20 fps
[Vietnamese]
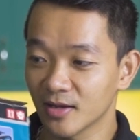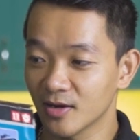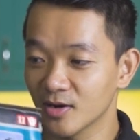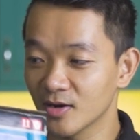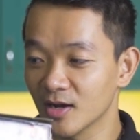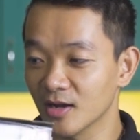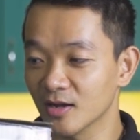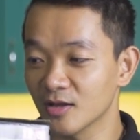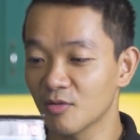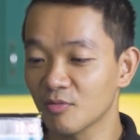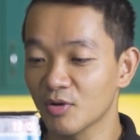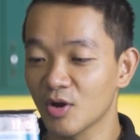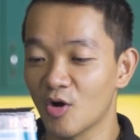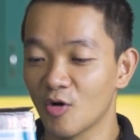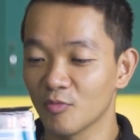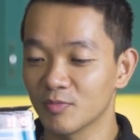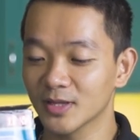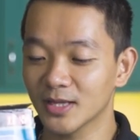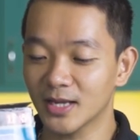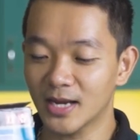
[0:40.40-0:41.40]
thì nó đựng trong cái
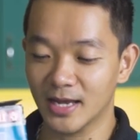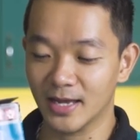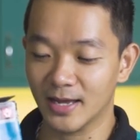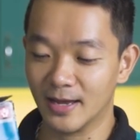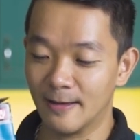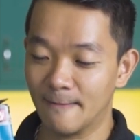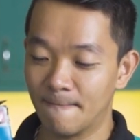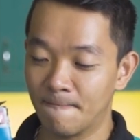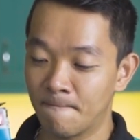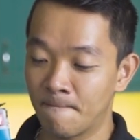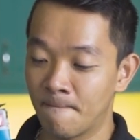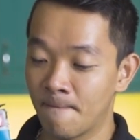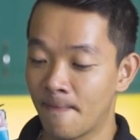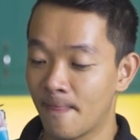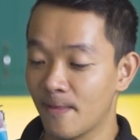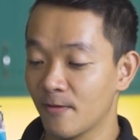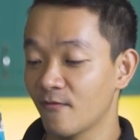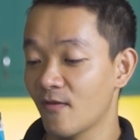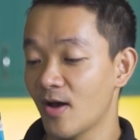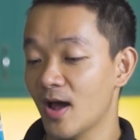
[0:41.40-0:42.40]
hộp như thế này ha
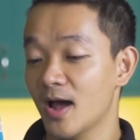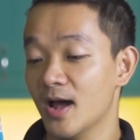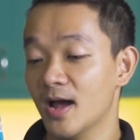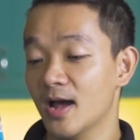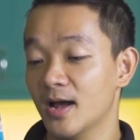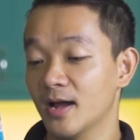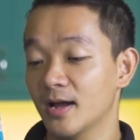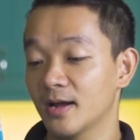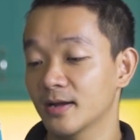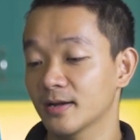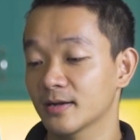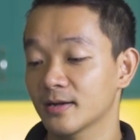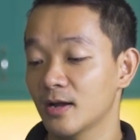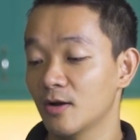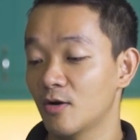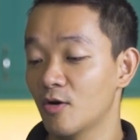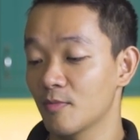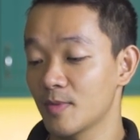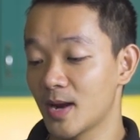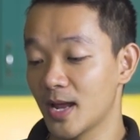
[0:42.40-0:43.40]
và cái
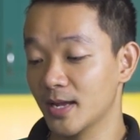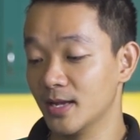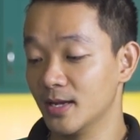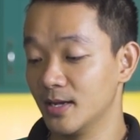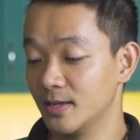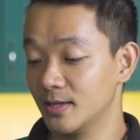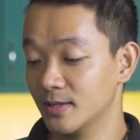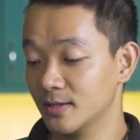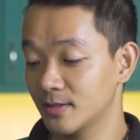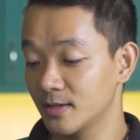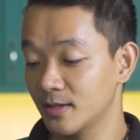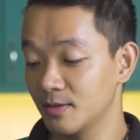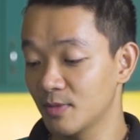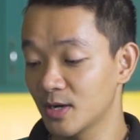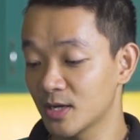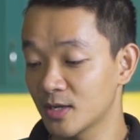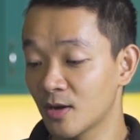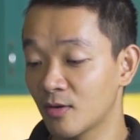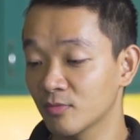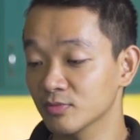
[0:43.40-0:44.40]
hộp này á, thì
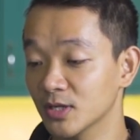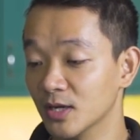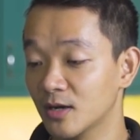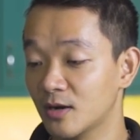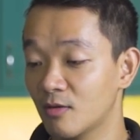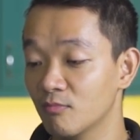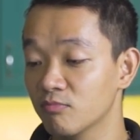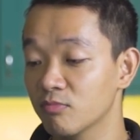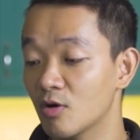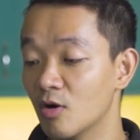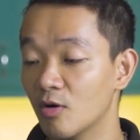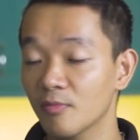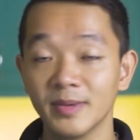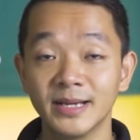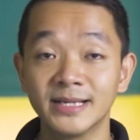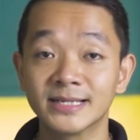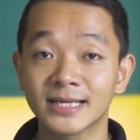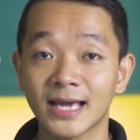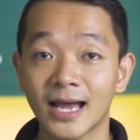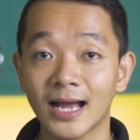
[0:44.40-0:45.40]
bên trong sẽ không có
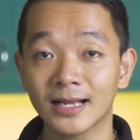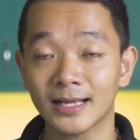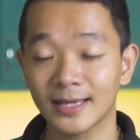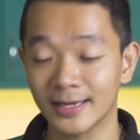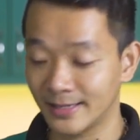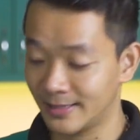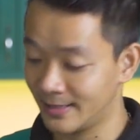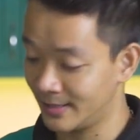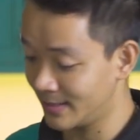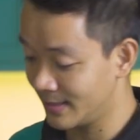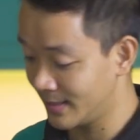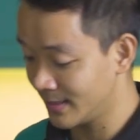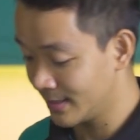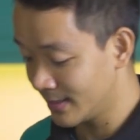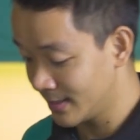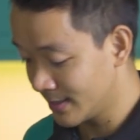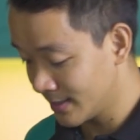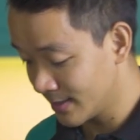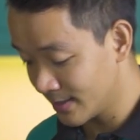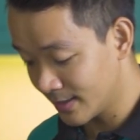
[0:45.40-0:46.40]
pin sạc nha
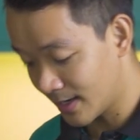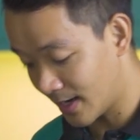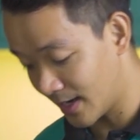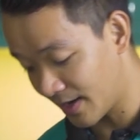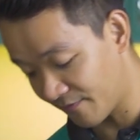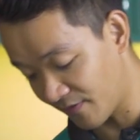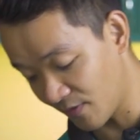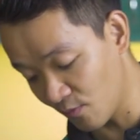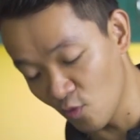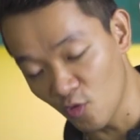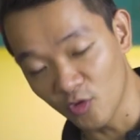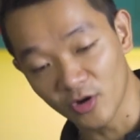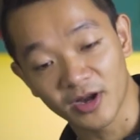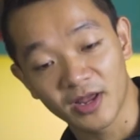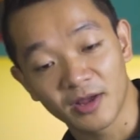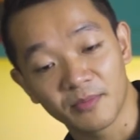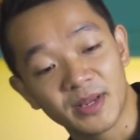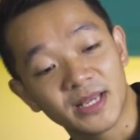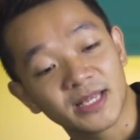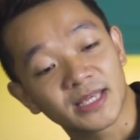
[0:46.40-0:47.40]
anh em phải mua
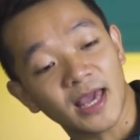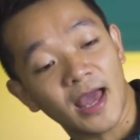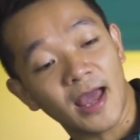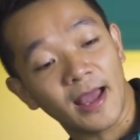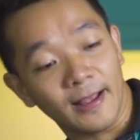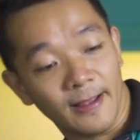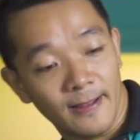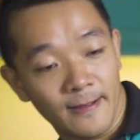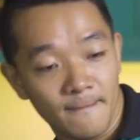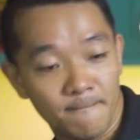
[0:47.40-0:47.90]
riêng pin sạc